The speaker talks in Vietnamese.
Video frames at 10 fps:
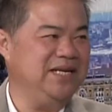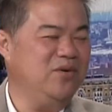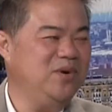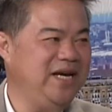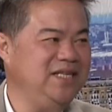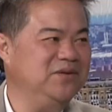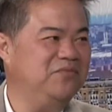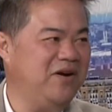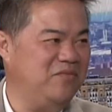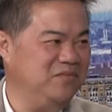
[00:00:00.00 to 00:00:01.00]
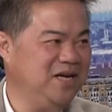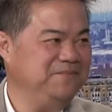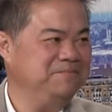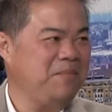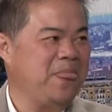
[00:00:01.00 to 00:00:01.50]
mà giấu kín trong phòng đó,
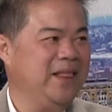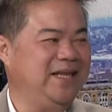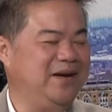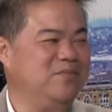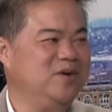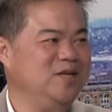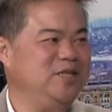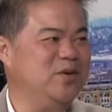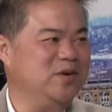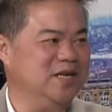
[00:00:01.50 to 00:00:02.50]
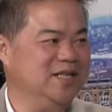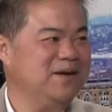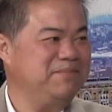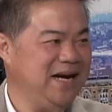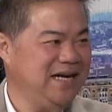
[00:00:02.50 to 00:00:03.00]
ừ. thì cũng có nhiều người
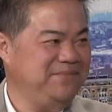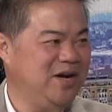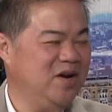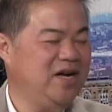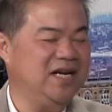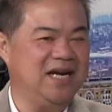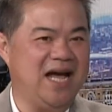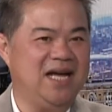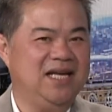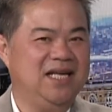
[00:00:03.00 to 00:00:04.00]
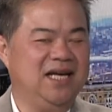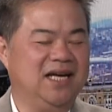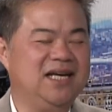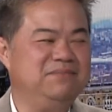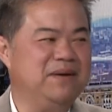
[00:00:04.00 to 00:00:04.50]
thắc mắc lắm. Họ nói rằng là
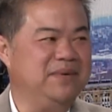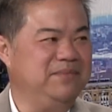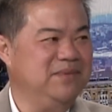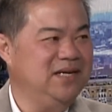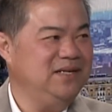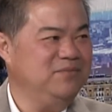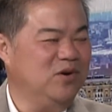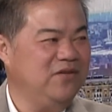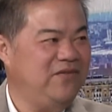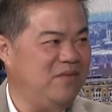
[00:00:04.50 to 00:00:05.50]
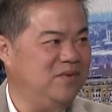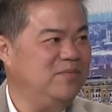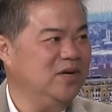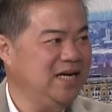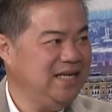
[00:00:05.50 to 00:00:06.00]
khi mà mình mướn một cái phòng ở
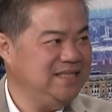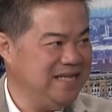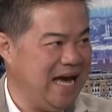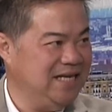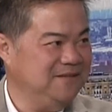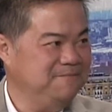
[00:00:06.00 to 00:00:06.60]
một cái khách sạn,